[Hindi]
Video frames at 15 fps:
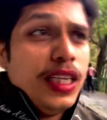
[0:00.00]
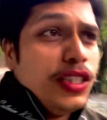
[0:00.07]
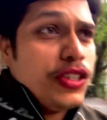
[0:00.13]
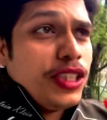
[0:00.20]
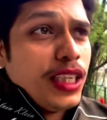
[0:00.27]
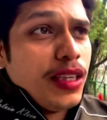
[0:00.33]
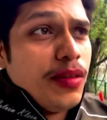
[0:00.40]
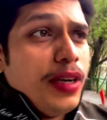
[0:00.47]

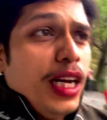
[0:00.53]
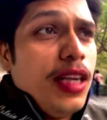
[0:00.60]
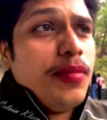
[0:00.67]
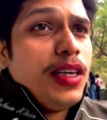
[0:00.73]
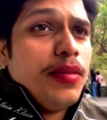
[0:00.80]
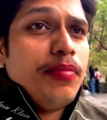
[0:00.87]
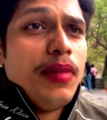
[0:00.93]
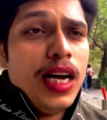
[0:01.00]
हिस्ट्री के बारे में
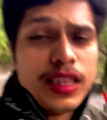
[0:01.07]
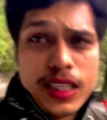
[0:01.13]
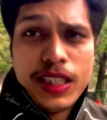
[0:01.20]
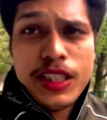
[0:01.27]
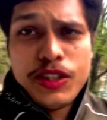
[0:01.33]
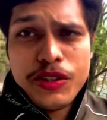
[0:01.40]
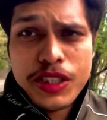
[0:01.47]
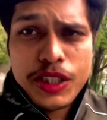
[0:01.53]
हम बात करें
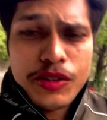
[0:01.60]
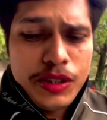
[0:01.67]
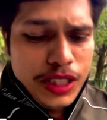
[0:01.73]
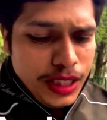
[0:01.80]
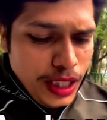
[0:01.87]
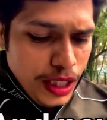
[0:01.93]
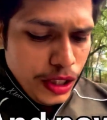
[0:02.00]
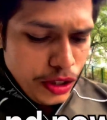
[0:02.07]
जो कि थोड़ी
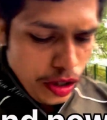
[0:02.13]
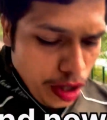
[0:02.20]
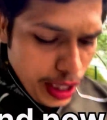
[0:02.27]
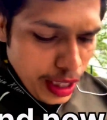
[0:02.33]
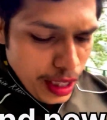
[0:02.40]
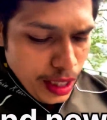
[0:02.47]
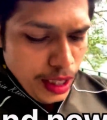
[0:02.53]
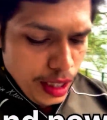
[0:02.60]
सी हिस्टोरिक
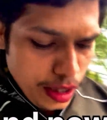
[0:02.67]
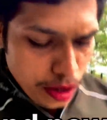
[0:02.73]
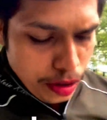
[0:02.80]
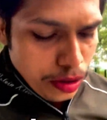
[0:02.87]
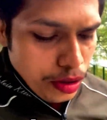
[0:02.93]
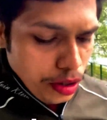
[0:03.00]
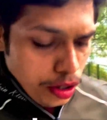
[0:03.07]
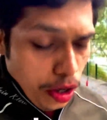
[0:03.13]
है तो
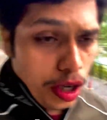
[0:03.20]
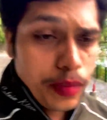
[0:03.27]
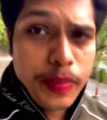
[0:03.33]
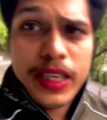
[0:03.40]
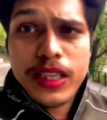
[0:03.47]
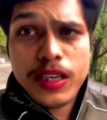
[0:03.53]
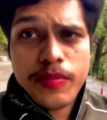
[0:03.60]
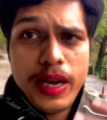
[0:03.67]
लॉर्ड
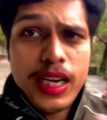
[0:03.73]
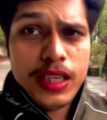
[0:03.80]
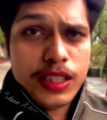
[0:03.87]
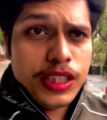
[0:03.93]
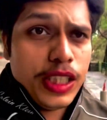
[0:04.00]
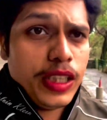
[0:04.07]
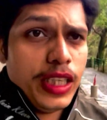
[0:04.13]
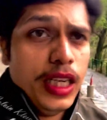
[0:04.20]
पीटर बैलक
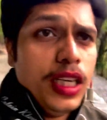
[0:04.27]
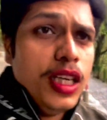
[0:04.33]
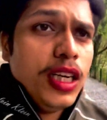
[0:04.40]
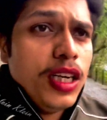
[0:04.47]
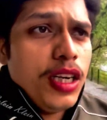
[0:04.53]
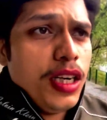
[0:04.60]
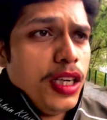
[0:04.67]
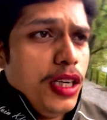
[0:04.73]
जो थे
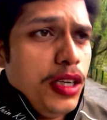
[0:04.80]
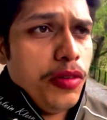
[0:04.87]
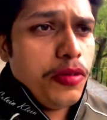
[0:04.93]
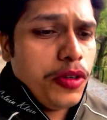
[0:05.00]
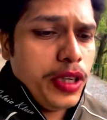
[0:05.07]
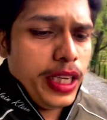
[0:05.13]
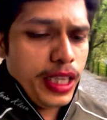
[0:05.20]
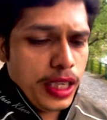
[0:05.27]
आ,
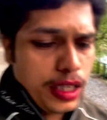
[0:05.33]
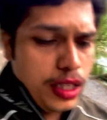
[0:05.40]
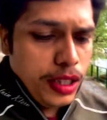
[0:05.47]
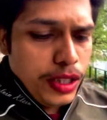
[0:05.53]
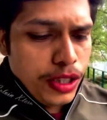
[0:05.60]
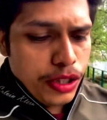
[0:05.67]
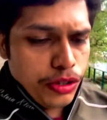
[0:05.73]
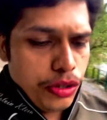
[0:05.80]
वो एक
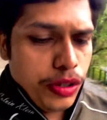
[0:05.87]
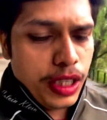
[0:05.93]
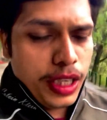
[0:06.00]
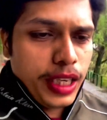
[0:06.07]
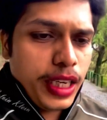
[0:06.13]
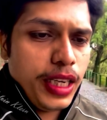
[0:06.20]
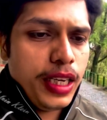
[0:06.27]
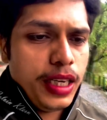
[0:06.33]
शुगर
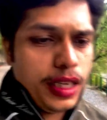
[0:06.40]
के